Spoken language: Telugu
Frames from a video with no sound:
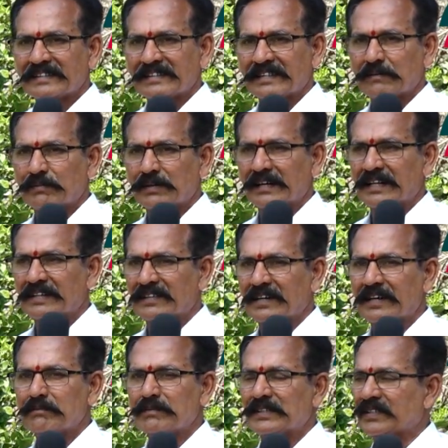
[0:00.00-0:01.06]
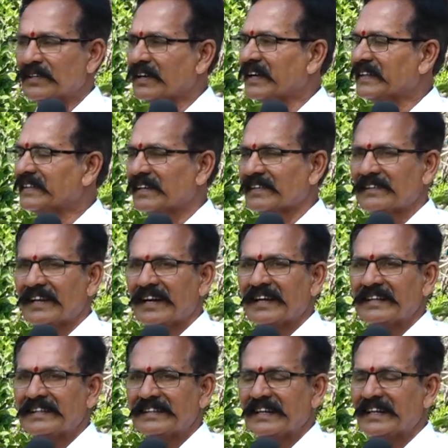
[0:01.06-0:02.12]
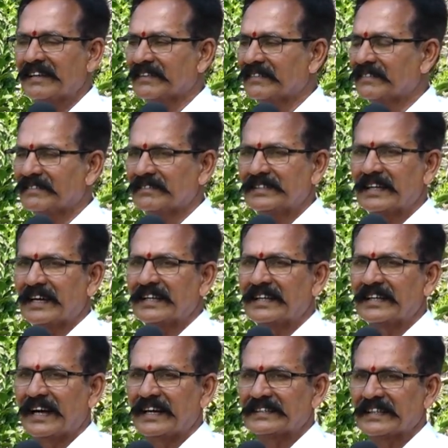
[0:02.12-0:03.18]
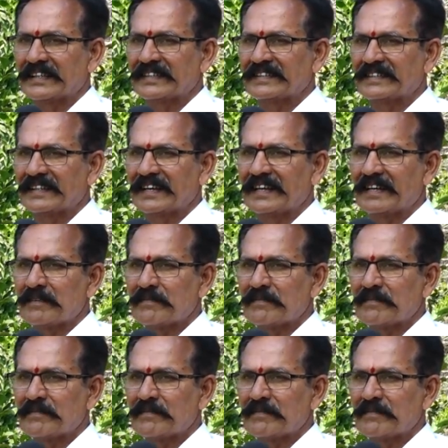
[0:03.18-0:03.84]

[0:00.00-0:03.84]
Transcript: చెప్పగలుగుతున్నాం మిత్రులందరూ కూడా ఇదే విధానాన్ని ఆచరిస్తే